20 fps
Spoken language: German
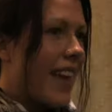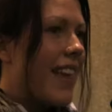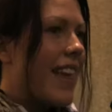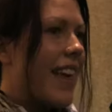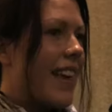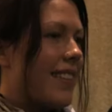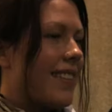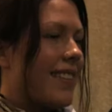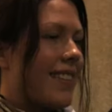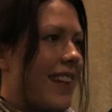
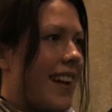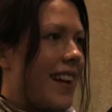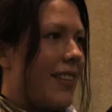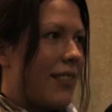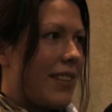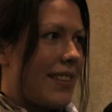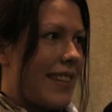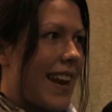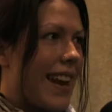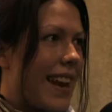Ja, es ist halt
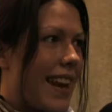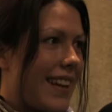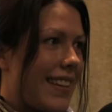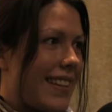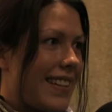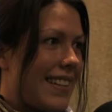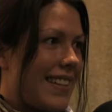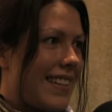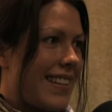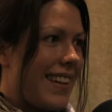was
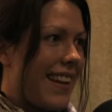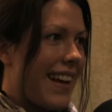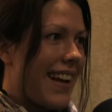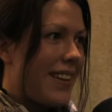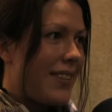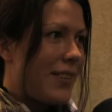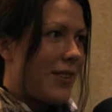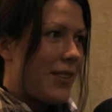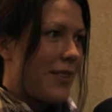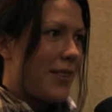anderes. Ne?
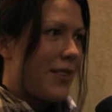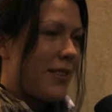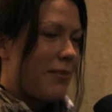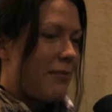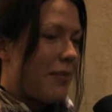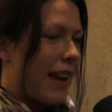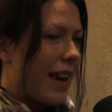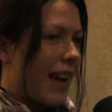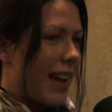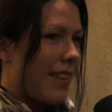Also es ist,
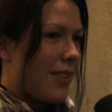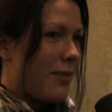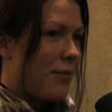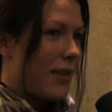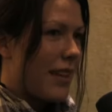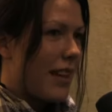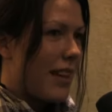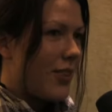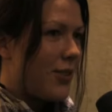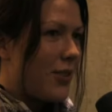man kann es
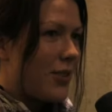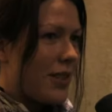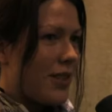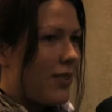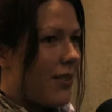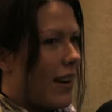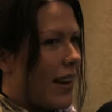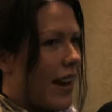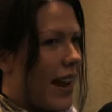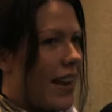mit Kino nicht
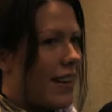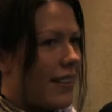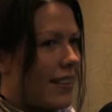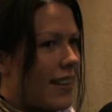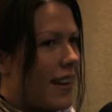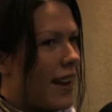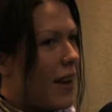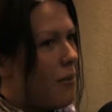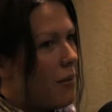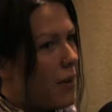
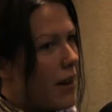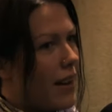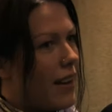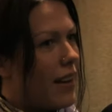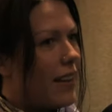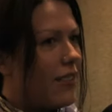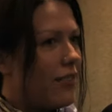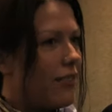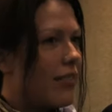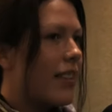vergleichen,
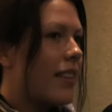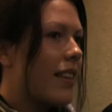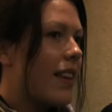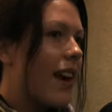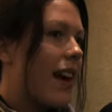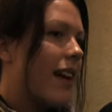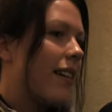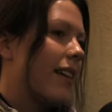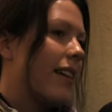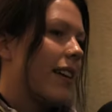aber
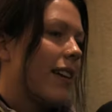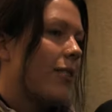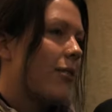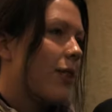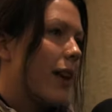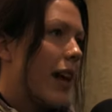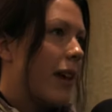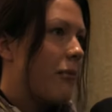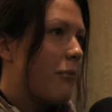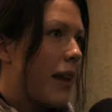ja, Kino
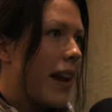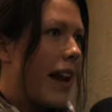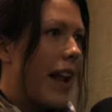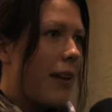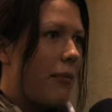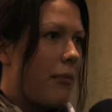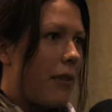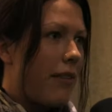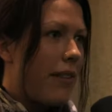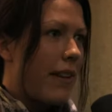kennt man
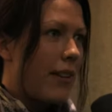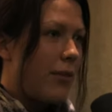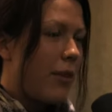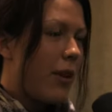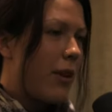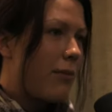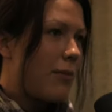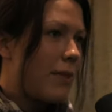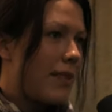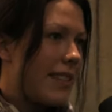halt, man weiß,
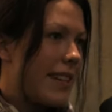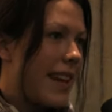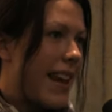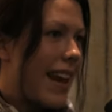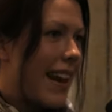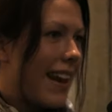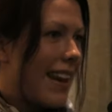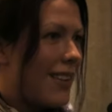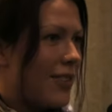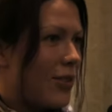worauf man sich
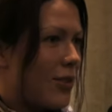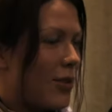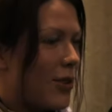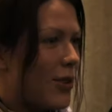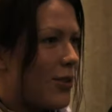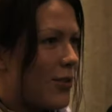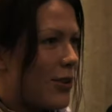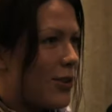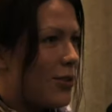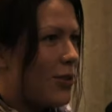einlässt und
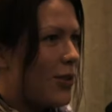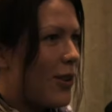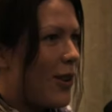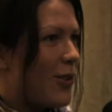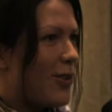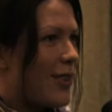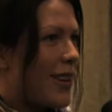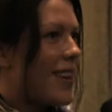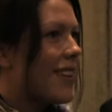das war schon auch sehr